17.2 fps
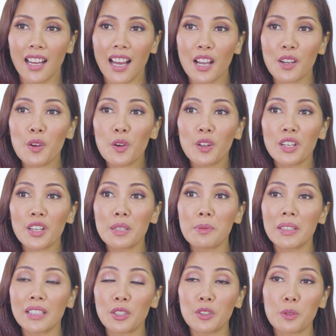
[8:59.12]
Aku kalau
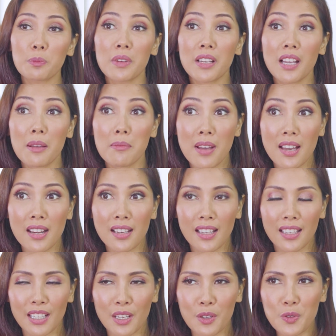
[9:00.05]
diminta untuk
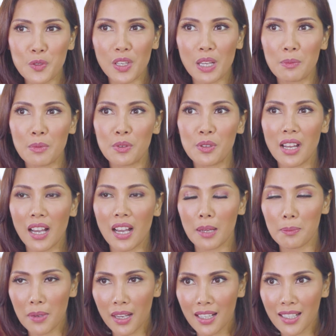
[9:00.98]
menggambarkan, aku suka
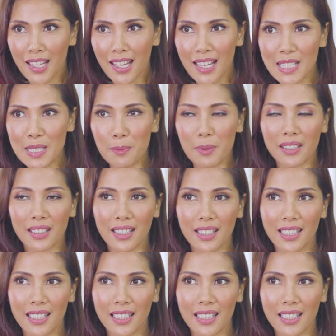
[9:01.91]
menggunakan pengandaian seperti